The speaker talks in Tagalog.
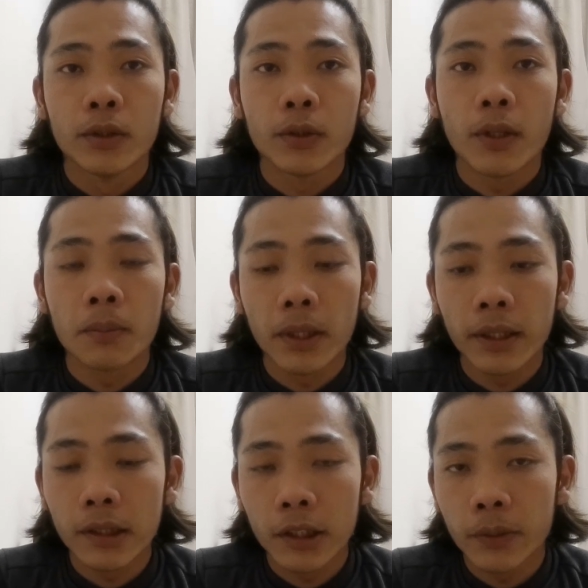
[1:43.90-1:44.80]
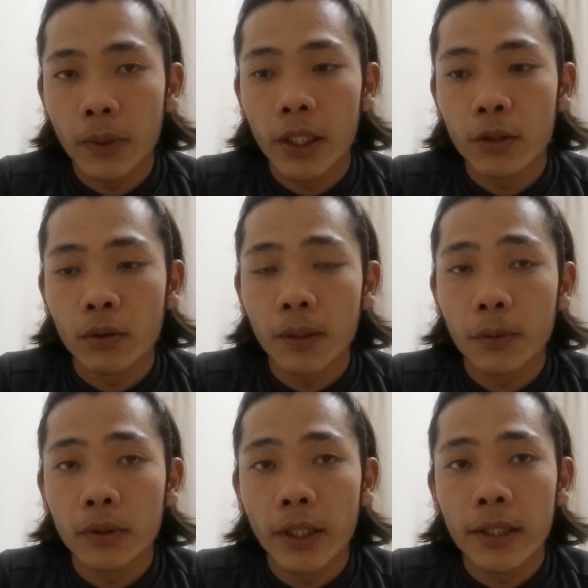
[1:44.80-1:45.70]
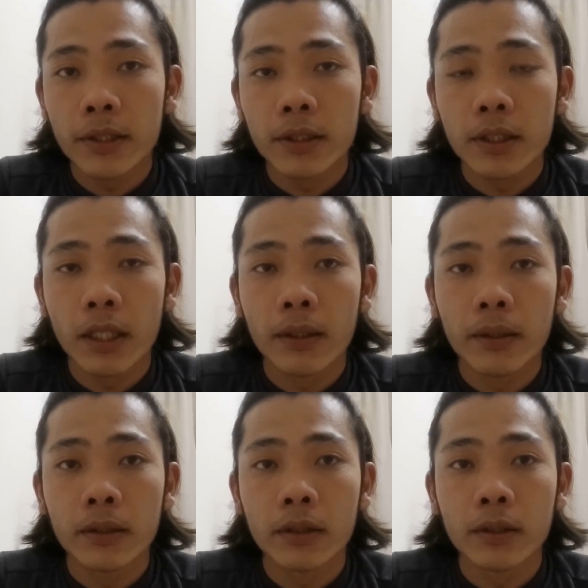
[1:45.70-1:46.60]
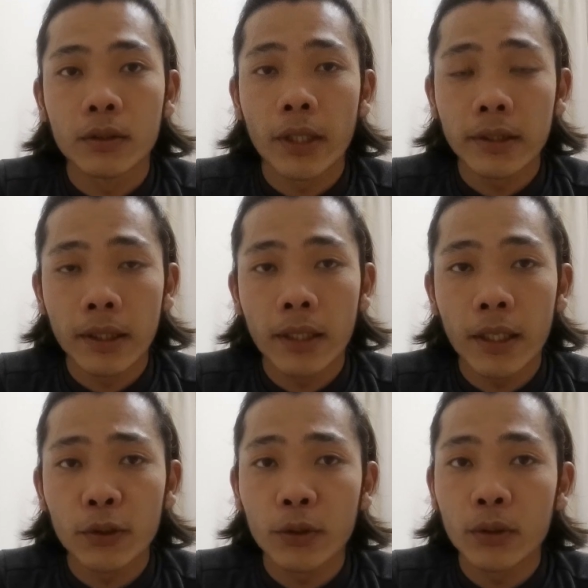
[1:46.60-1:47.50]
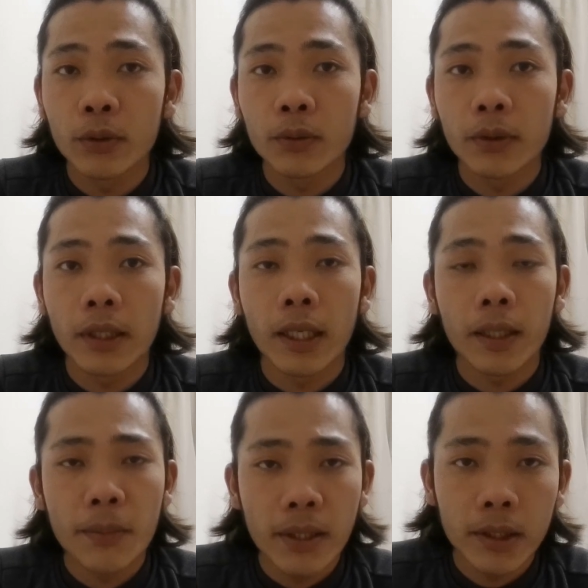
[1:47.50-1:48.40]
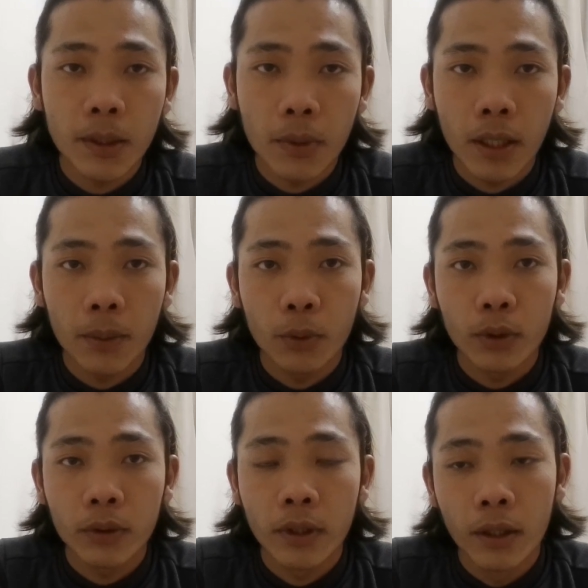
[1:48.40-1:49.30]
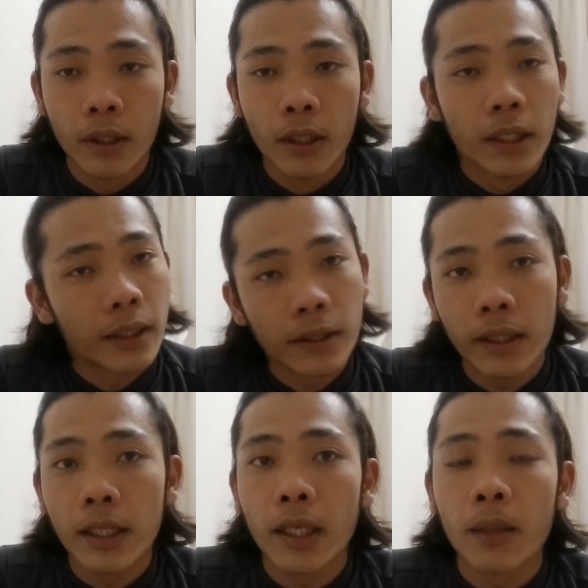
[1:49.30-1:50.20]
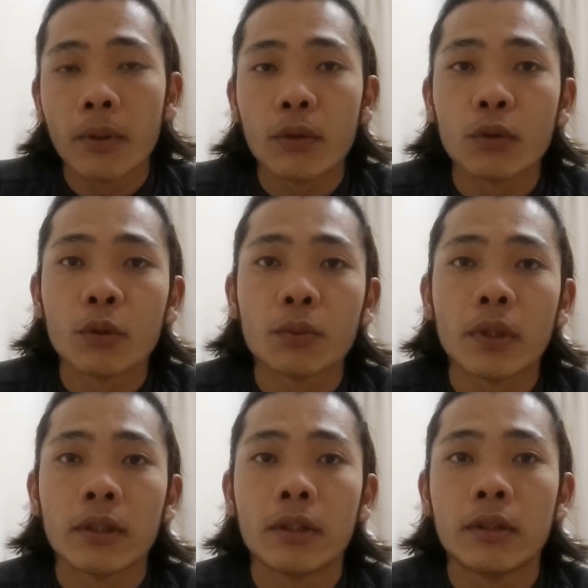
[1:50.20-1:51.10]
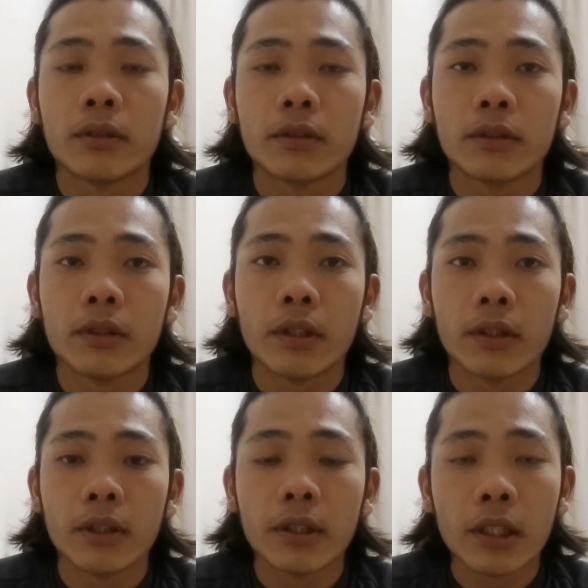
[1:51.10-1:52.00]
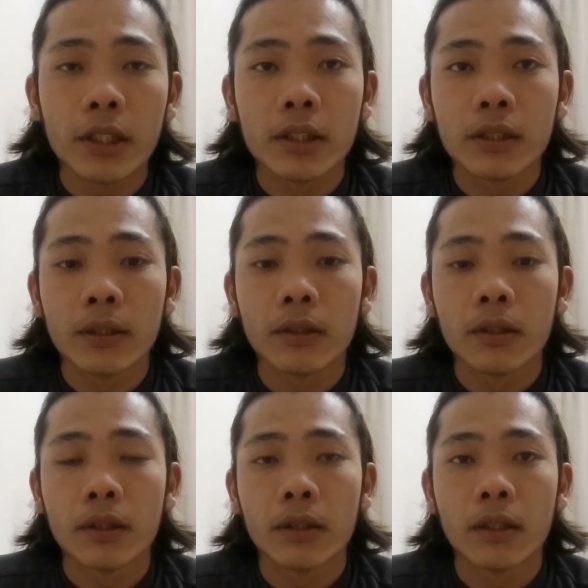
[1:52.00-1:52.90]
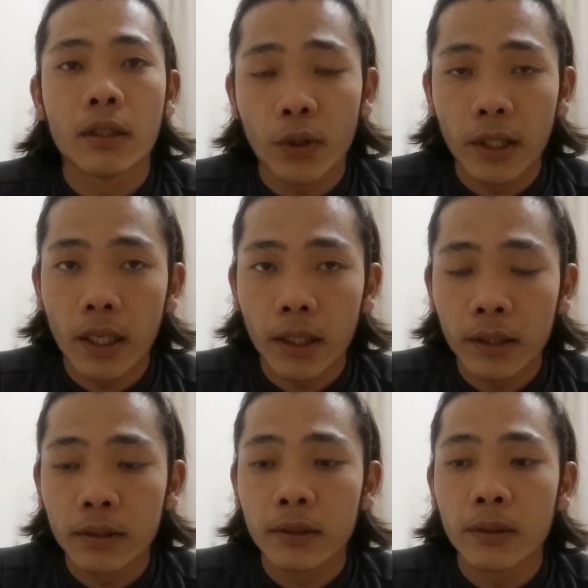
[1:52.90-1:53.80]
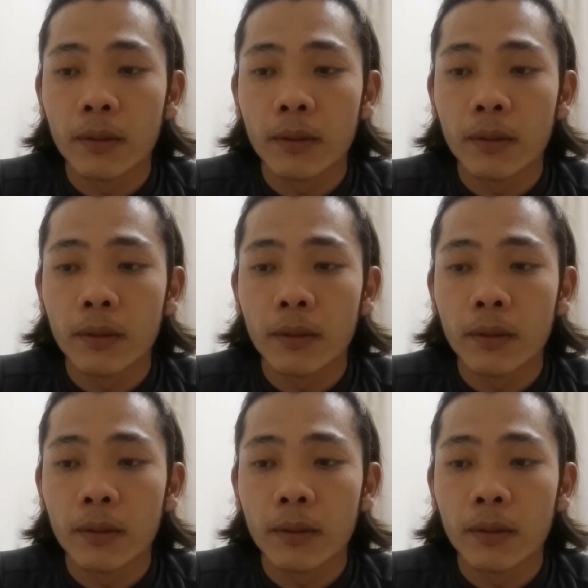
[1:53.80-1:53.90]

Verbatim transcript: so habang nag explain yung hapon guys So guys, tandaan nyo yung karamihan sa mga Hapon, hindi talaga marunong mag-English. Kailangan